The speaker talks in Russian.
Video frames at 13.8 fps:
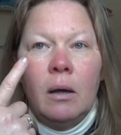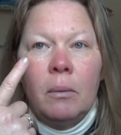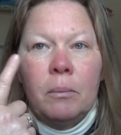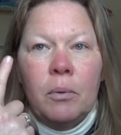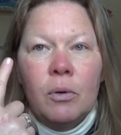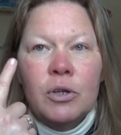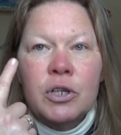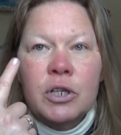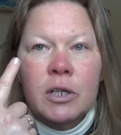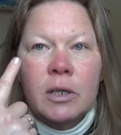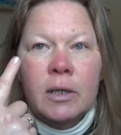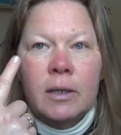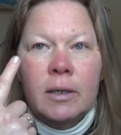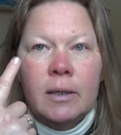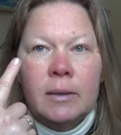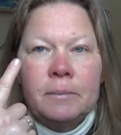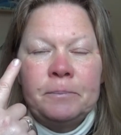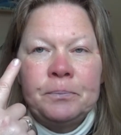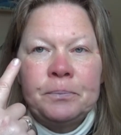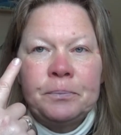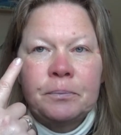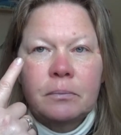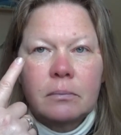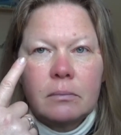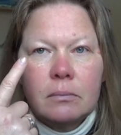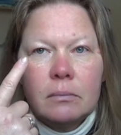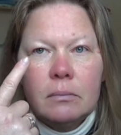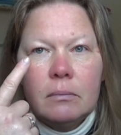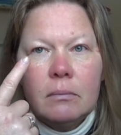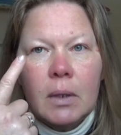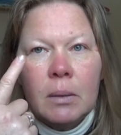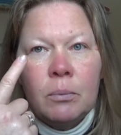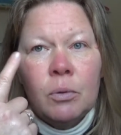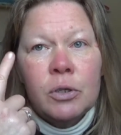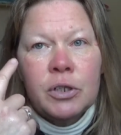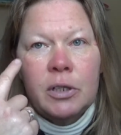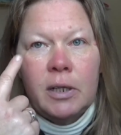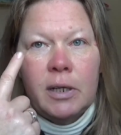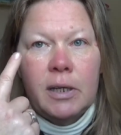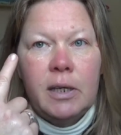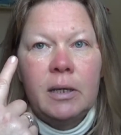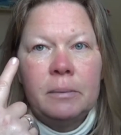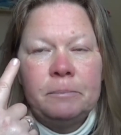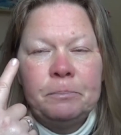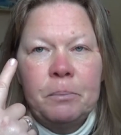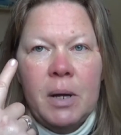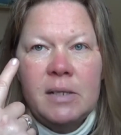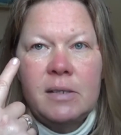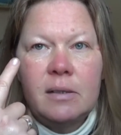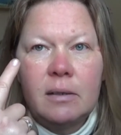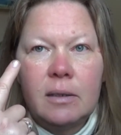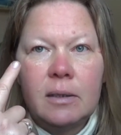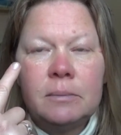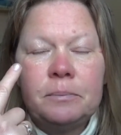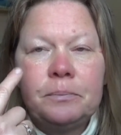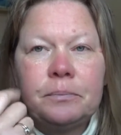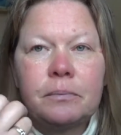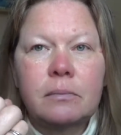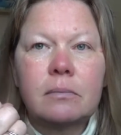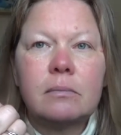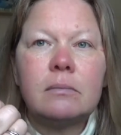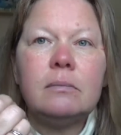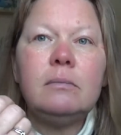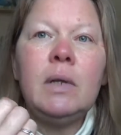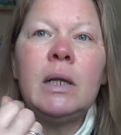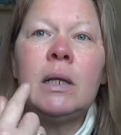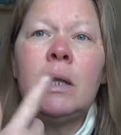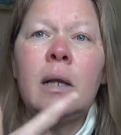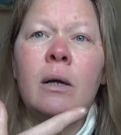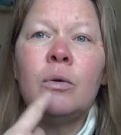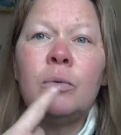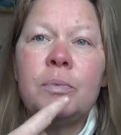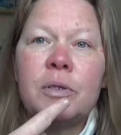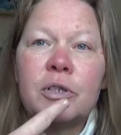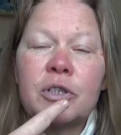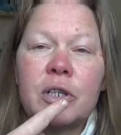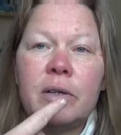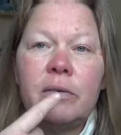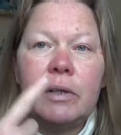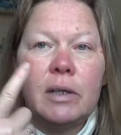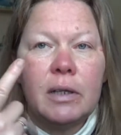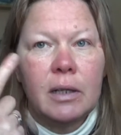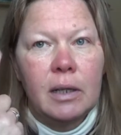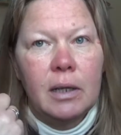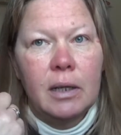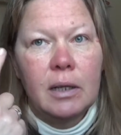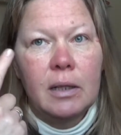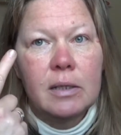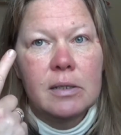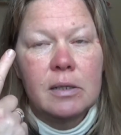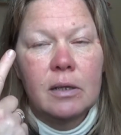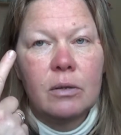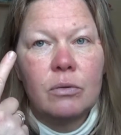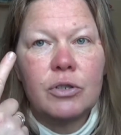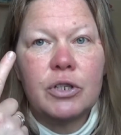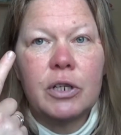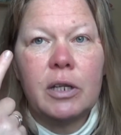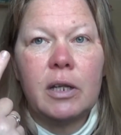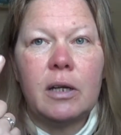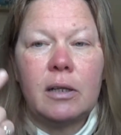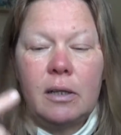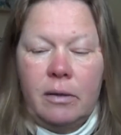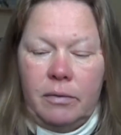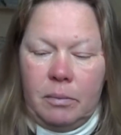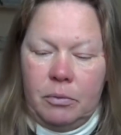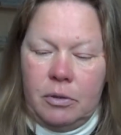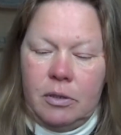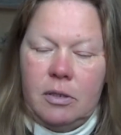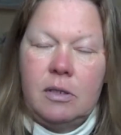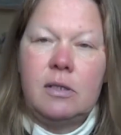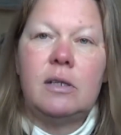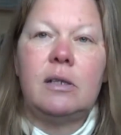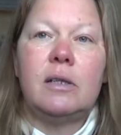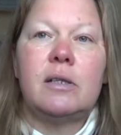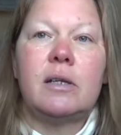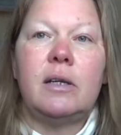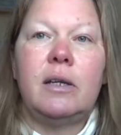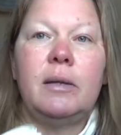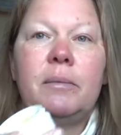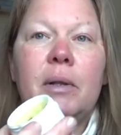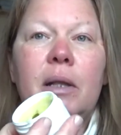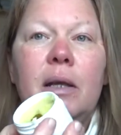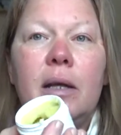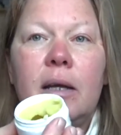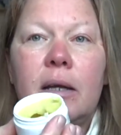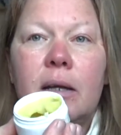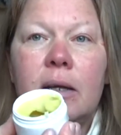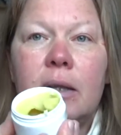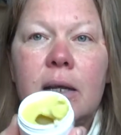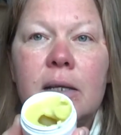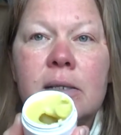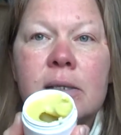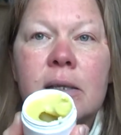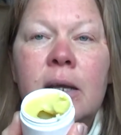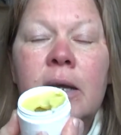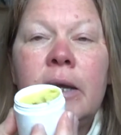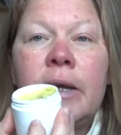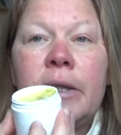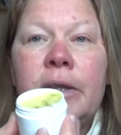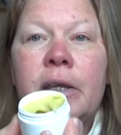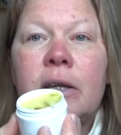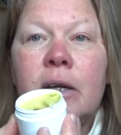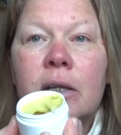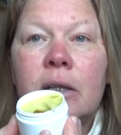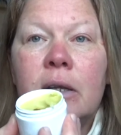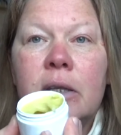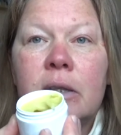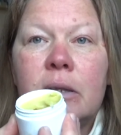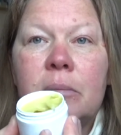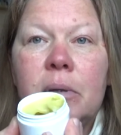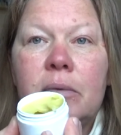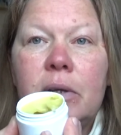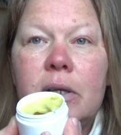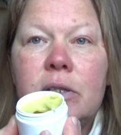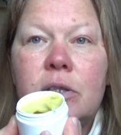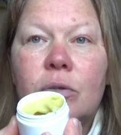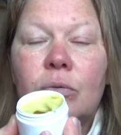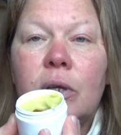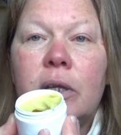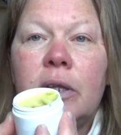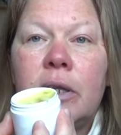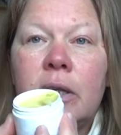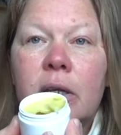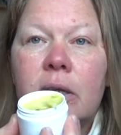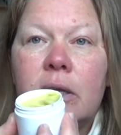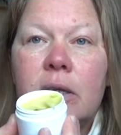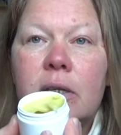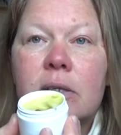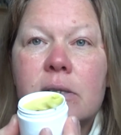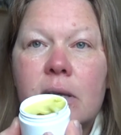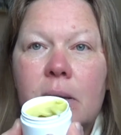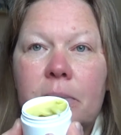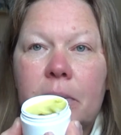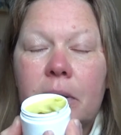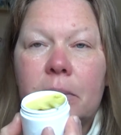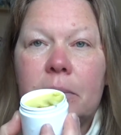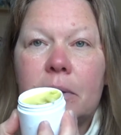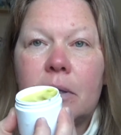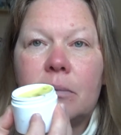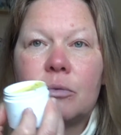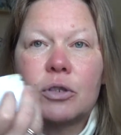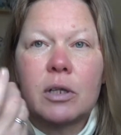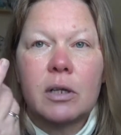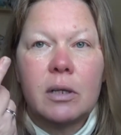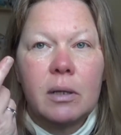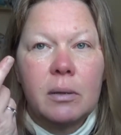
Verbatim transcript: больше, а, больше дорогих масел, да, для губ дешевле, для глаз дороже, и когда вы будете делать крем для глаз, никогда не добавляйте туда никакие запахи, потому что